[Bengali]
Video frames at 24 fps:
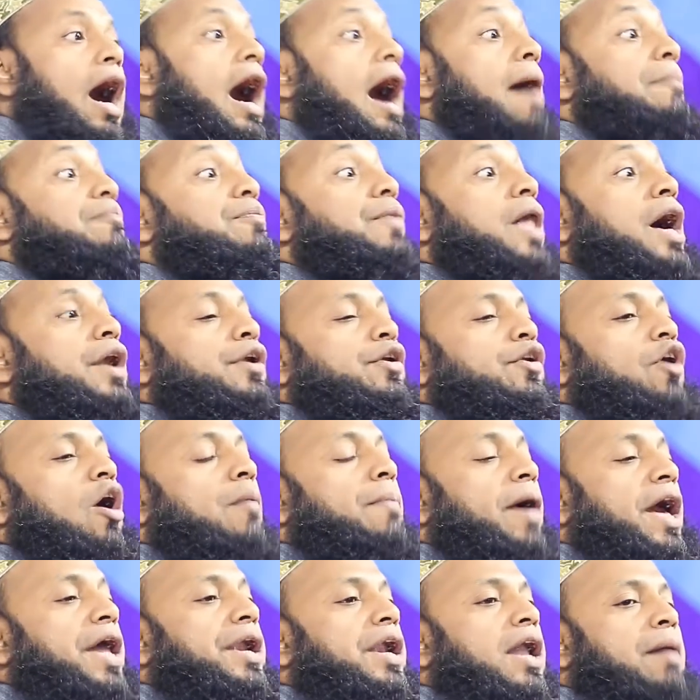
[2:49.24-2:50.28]
আপনার
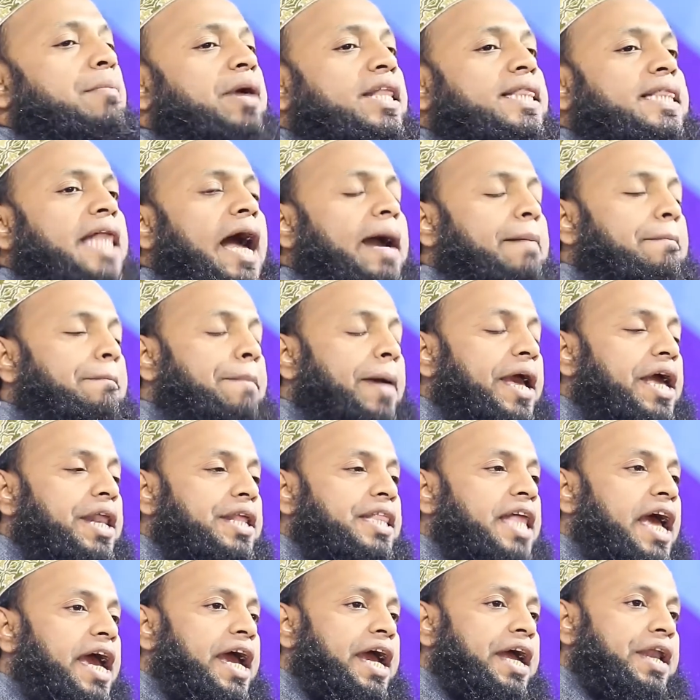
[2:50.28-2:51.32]
রবের নামে তাকবীর
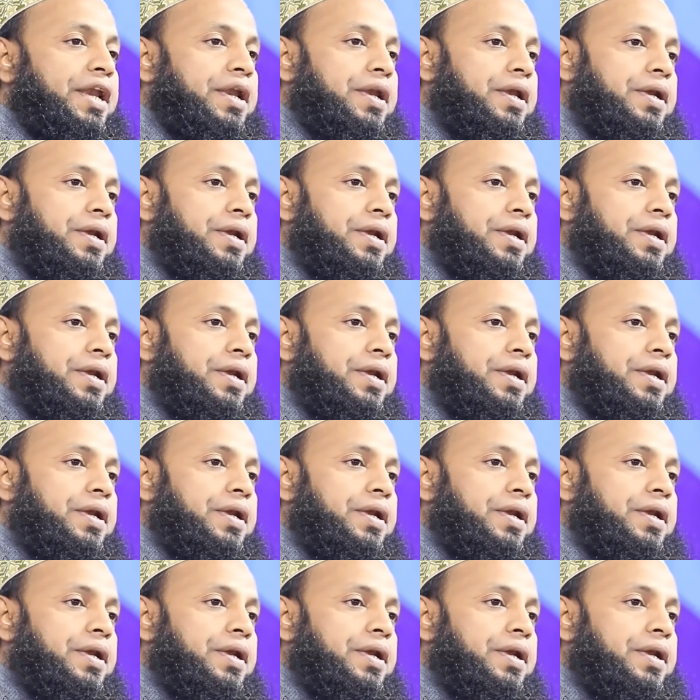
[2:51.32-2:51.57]
দেন